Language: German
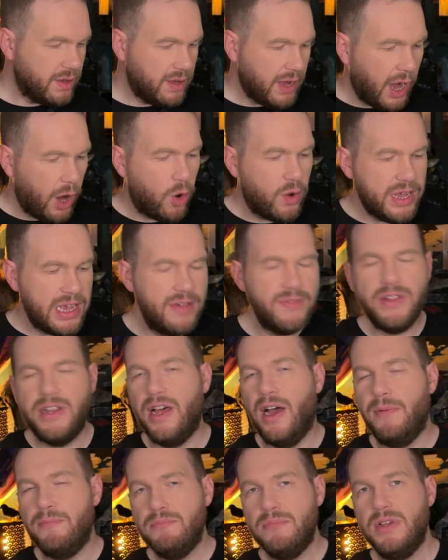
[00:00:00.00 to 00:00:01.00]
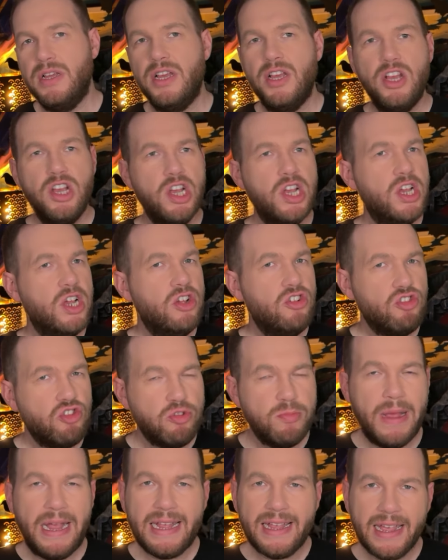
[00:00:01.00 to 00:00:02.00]
auch hier wieder.
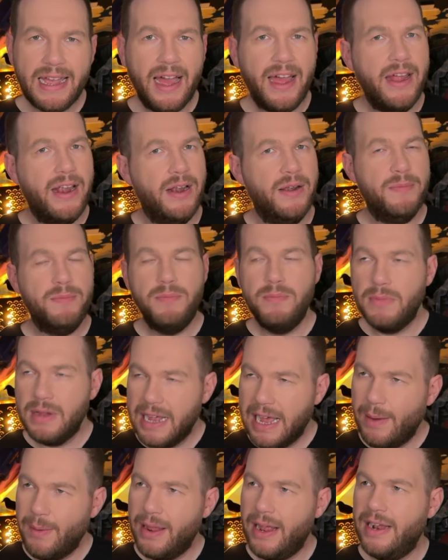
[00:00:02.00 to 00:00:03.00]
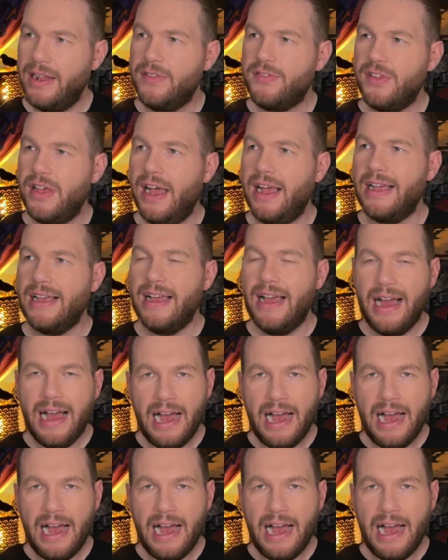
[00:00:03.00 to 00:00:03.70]
Schmeckt geil, kann man nicht anders sagen.